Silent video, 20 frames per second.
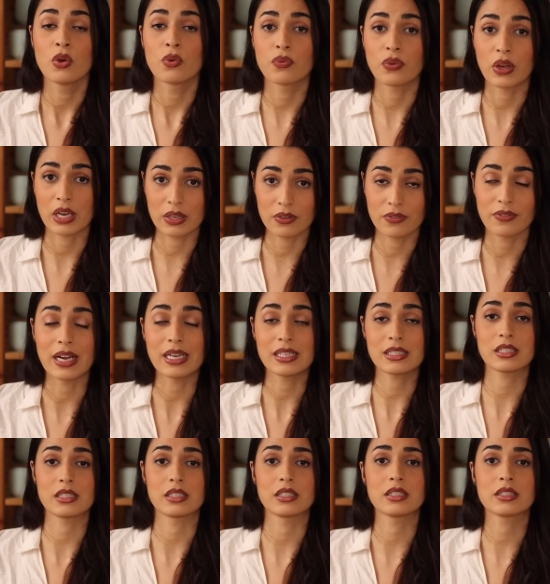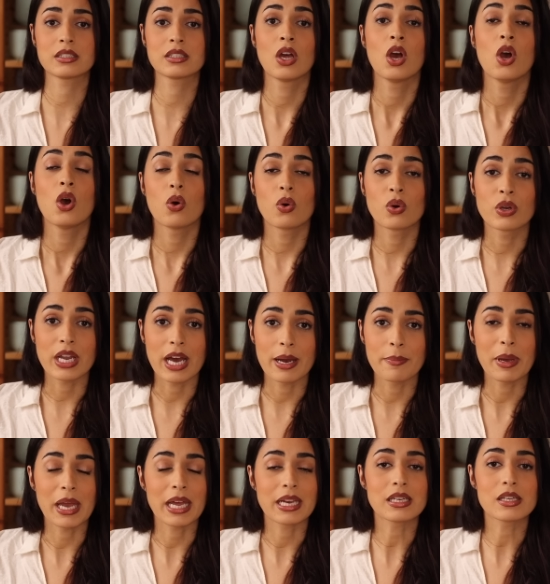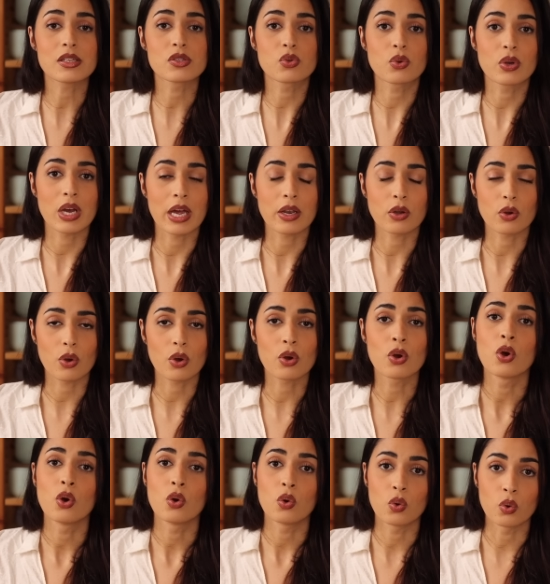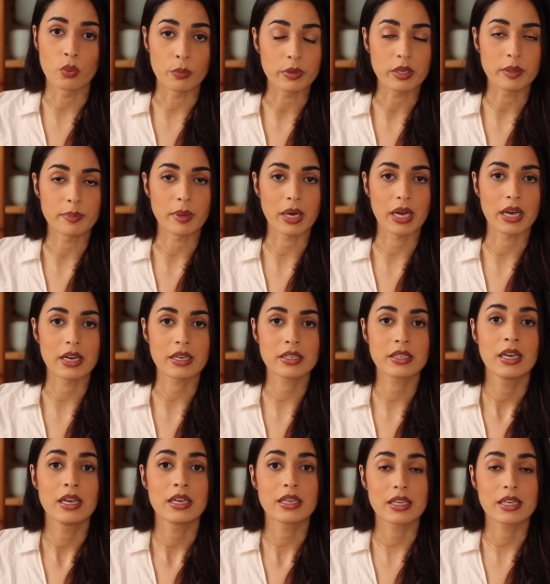vergewaltigt und am Ende sogar noch umgebracht.